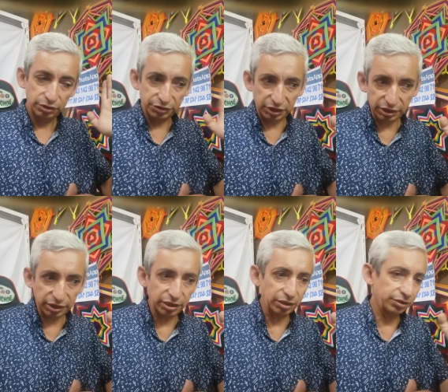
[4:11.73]

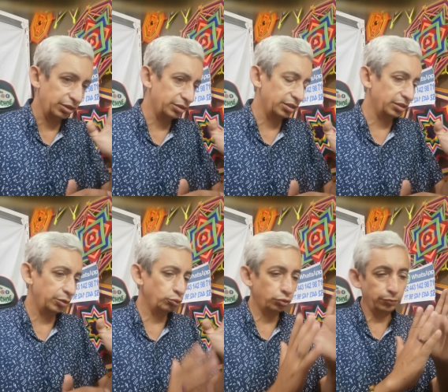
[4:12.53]
7, es
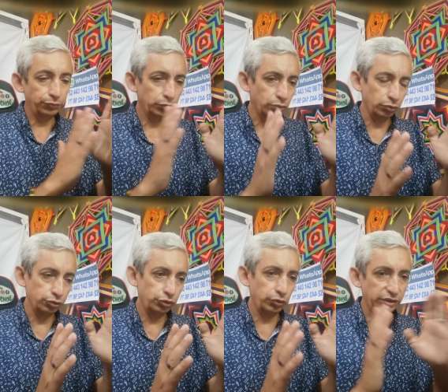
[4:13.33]
neutro,
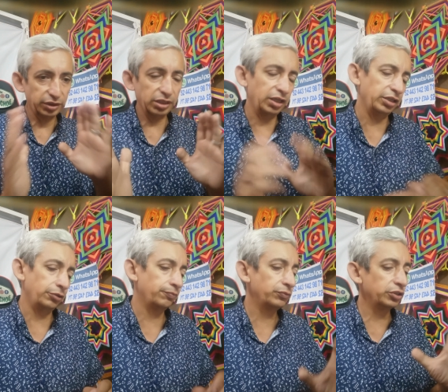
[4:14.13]
8 es
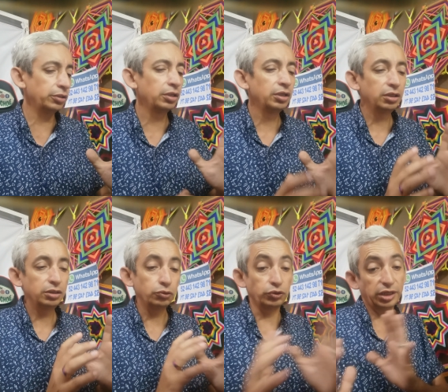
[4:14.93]
alcalino. ¿sí?
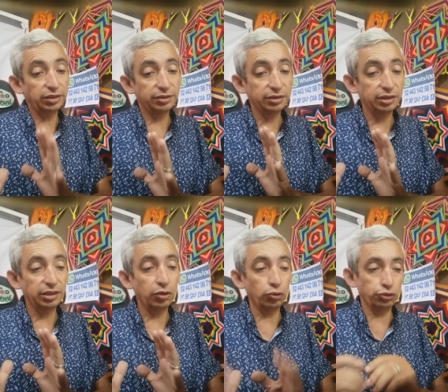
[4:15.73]
Tu diálisis
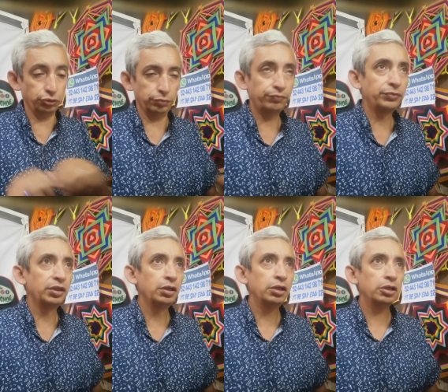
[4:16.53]
tiene 8.
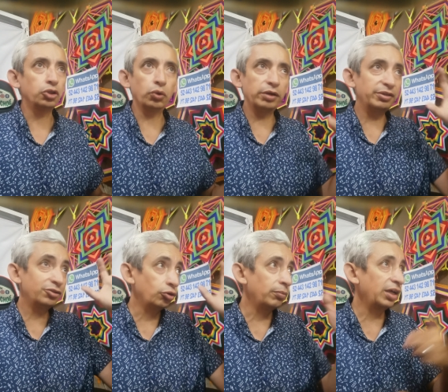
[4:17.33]
Yo he
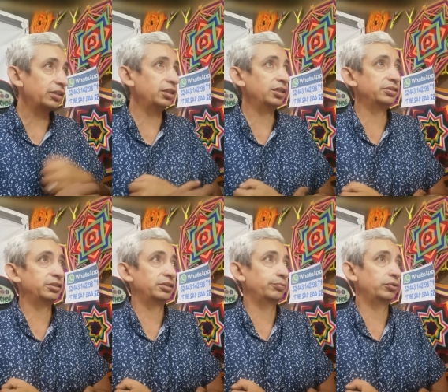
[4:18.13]
visto máquinas
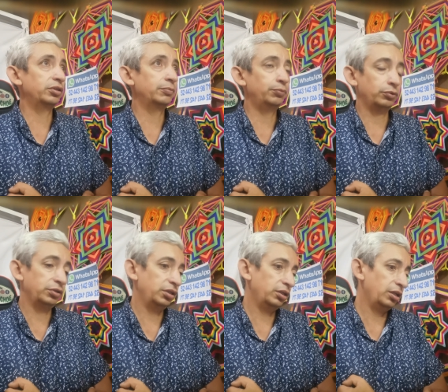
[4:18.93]
que te pueden
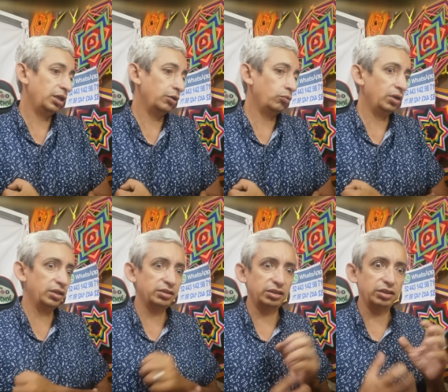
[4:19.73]
poner el
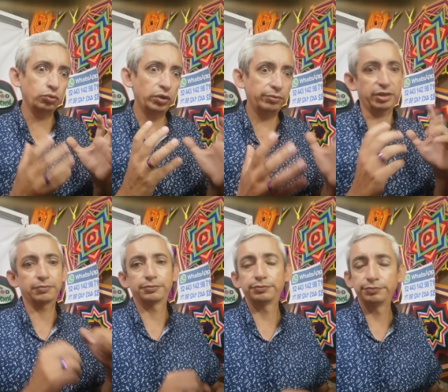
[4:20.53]
agua en 9.